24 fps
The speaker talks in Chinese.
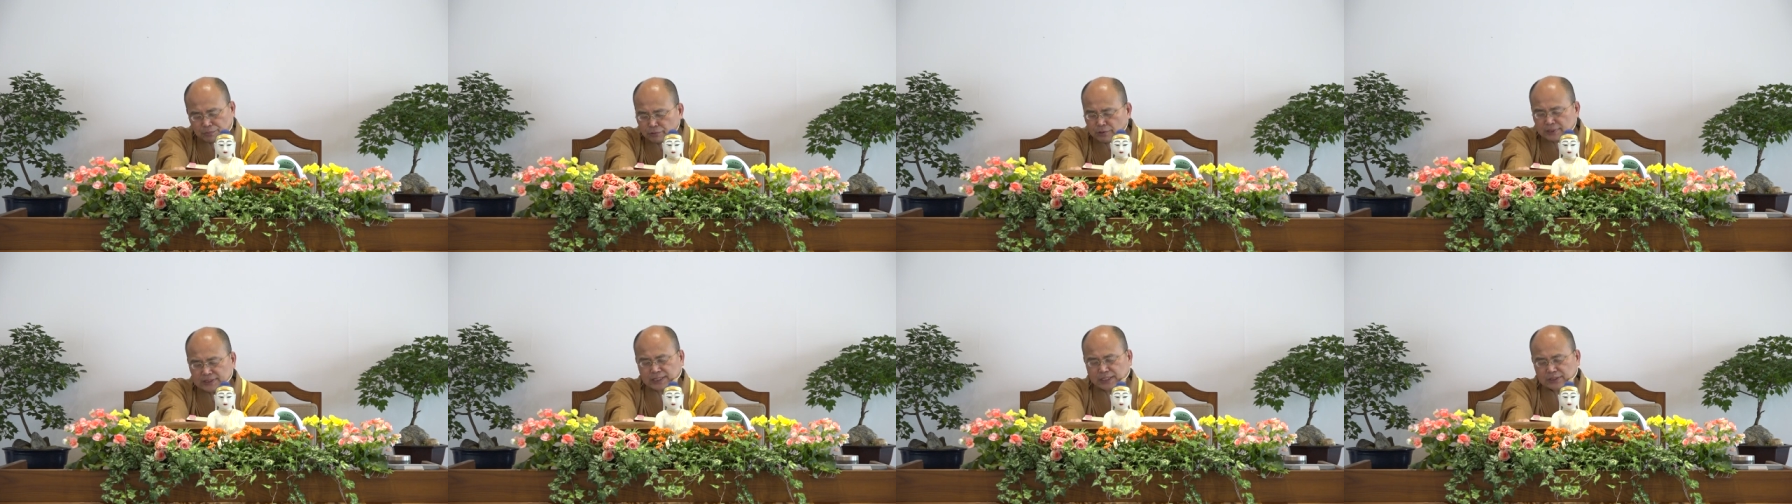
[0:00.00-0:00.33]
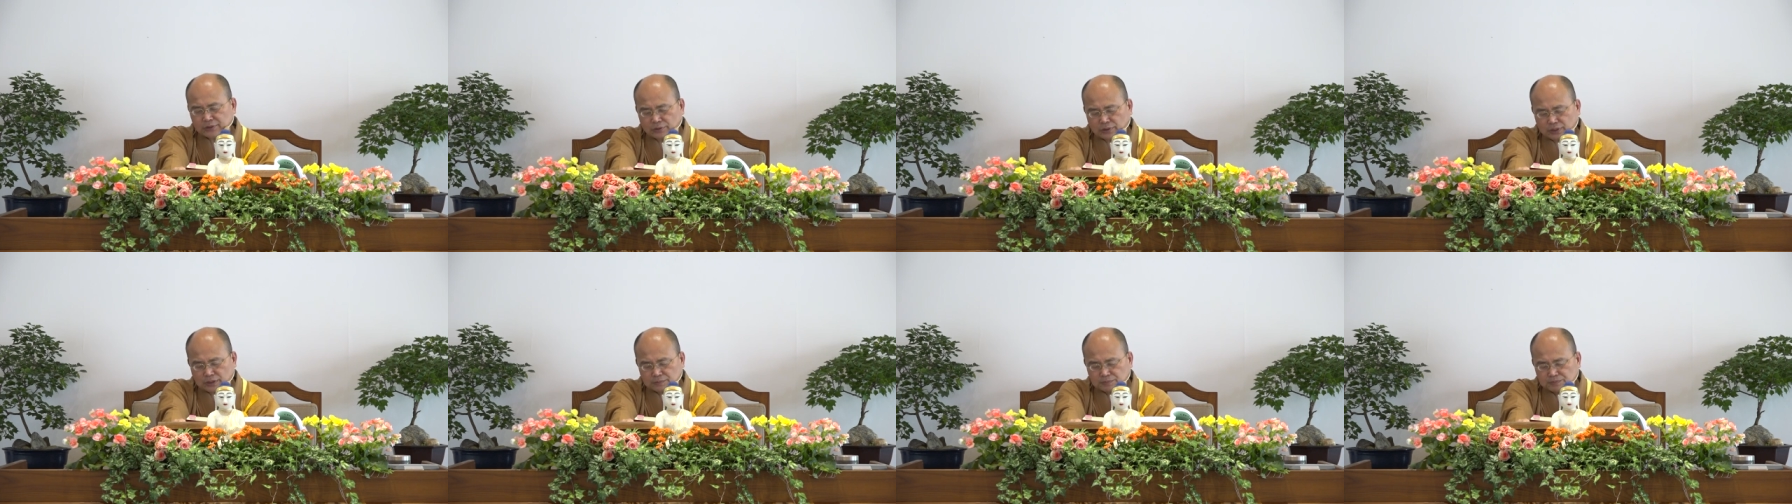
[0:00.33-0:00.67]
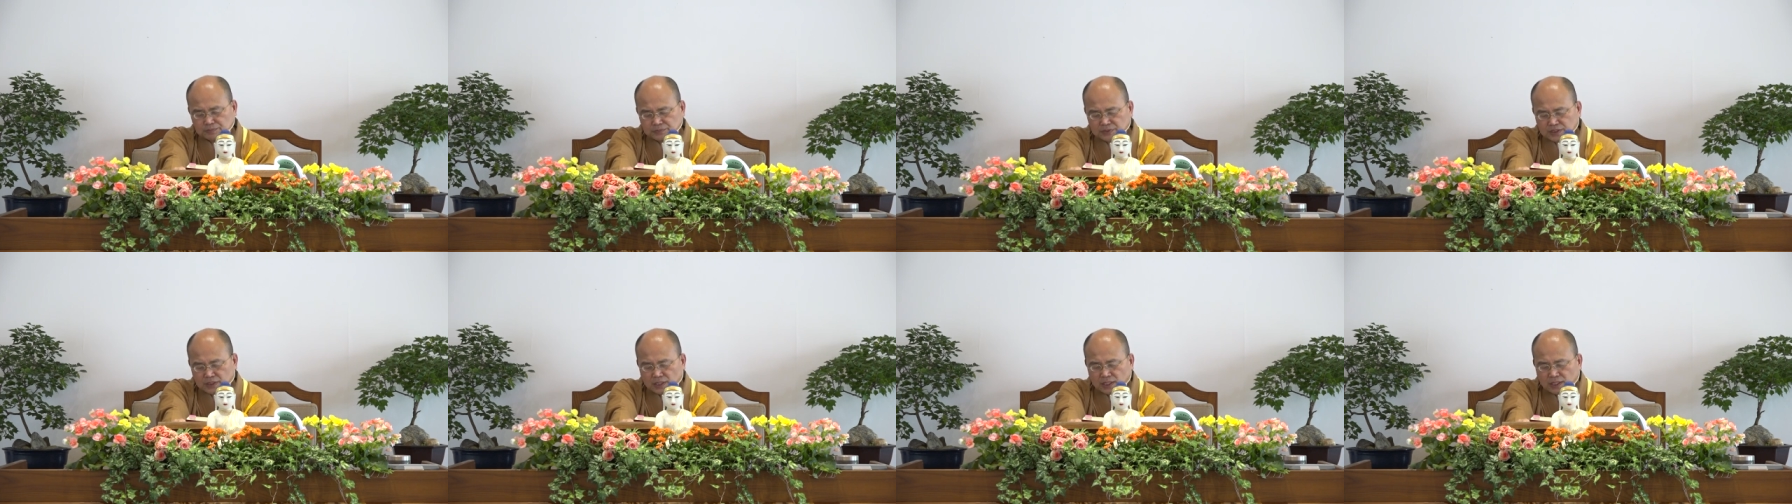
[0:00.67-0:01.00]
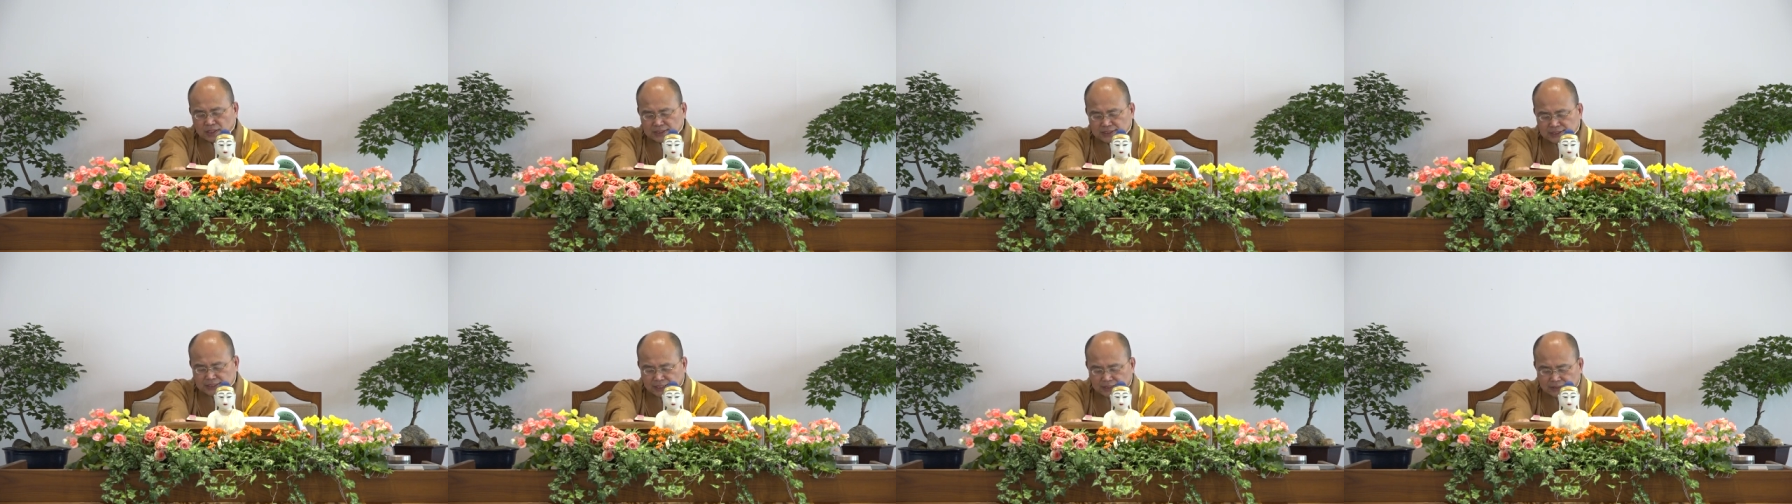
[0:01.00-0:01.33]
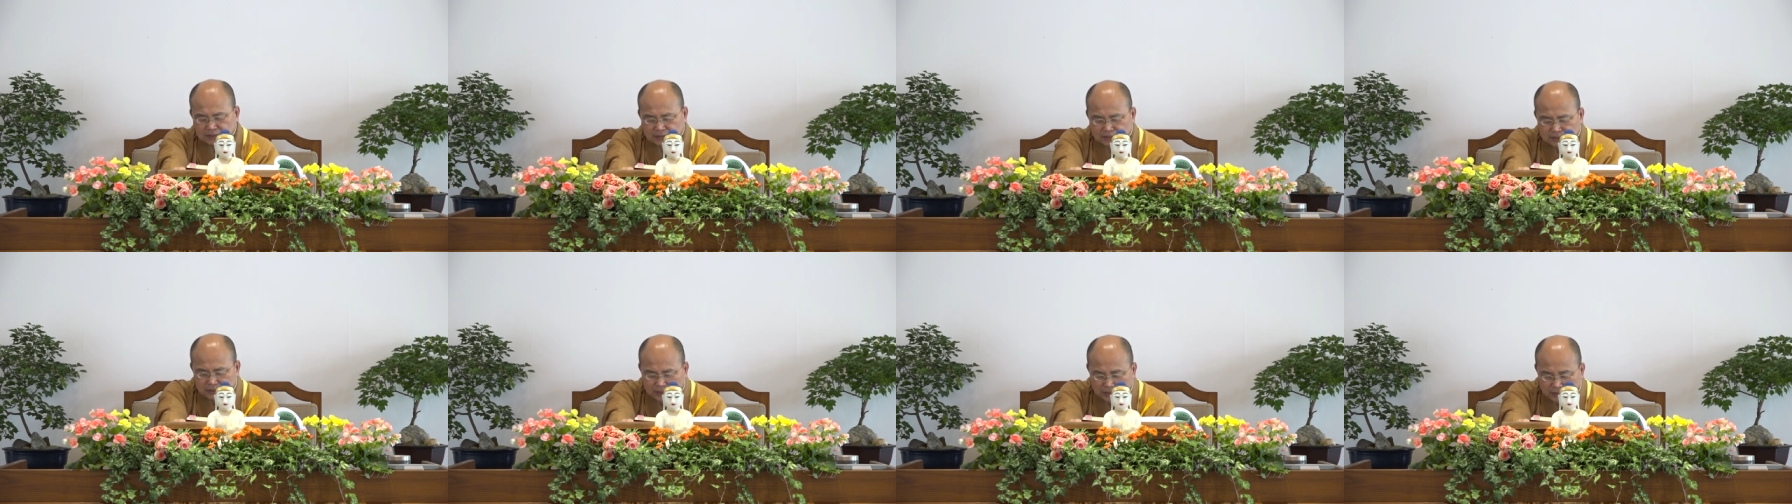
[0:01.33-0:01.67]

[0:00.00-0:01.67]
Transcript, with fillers: 不会再有了，正